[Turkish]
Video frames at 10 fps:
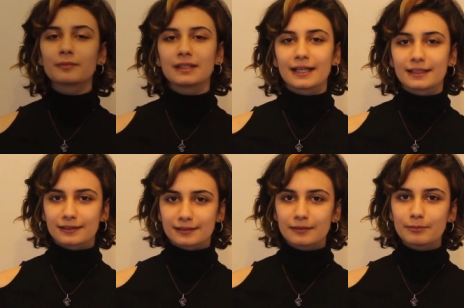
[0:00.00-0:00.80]
milyar
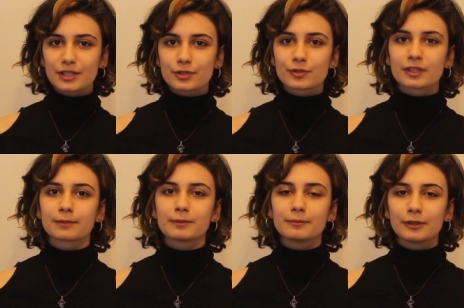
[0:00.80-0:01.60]
yıldan
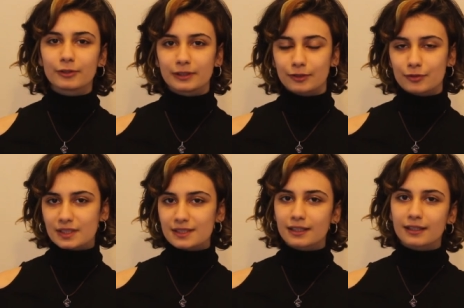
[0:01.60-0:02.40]
541 milyon yıl
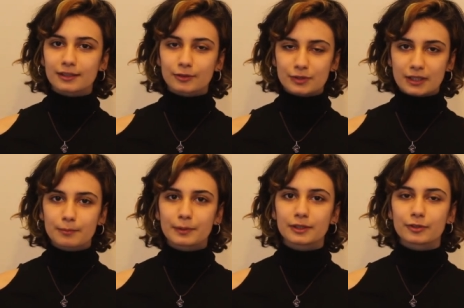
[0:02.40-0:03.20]
öncesine kadar uzanan
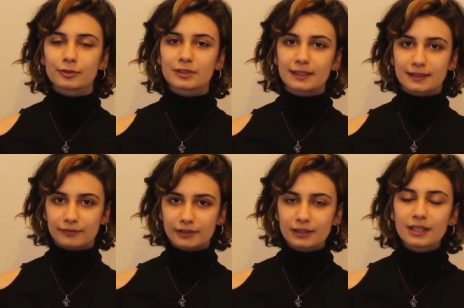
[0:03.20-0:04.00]
Preterozoik
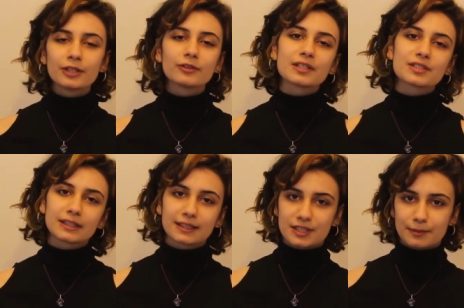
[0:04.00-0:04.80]
devir Yunanca
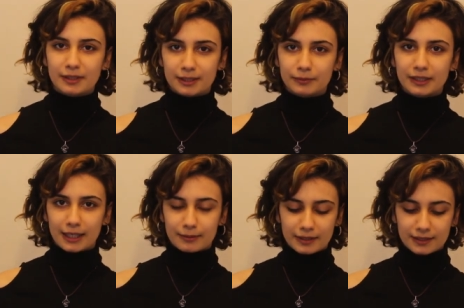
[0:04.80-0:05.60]
ilk yaşam anlamına
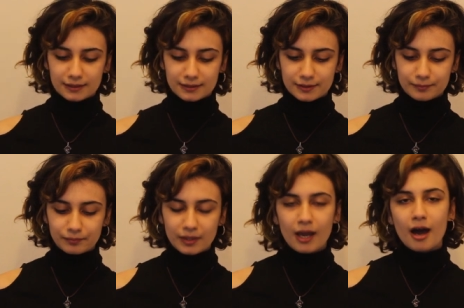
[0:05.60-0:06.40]
gelmektedir.
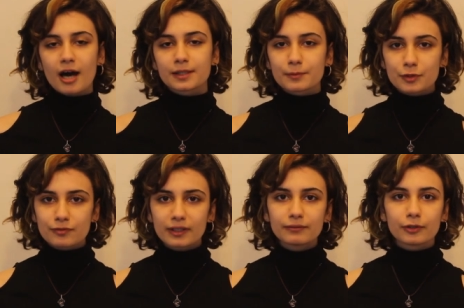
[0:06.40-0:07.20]

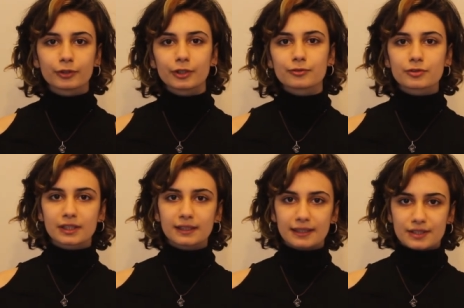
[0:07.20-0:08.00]
Atmosfer ve
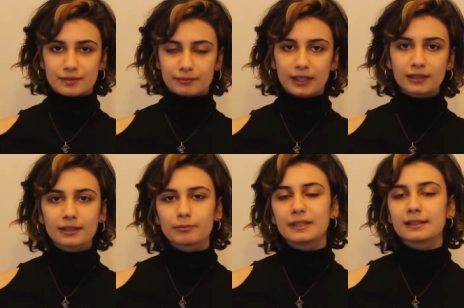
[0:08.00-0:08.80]
okyanustaki değişimler,
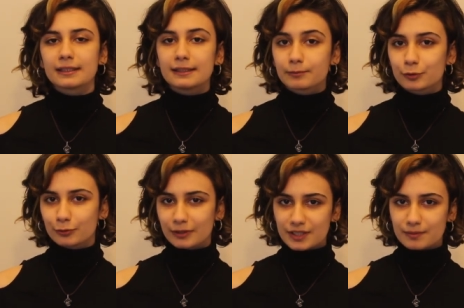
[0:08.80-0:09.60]
bilinen ilk
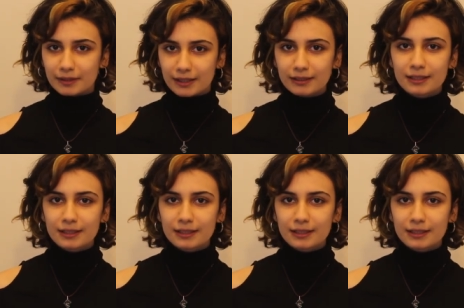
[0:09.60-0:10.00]
buzullaşmalar,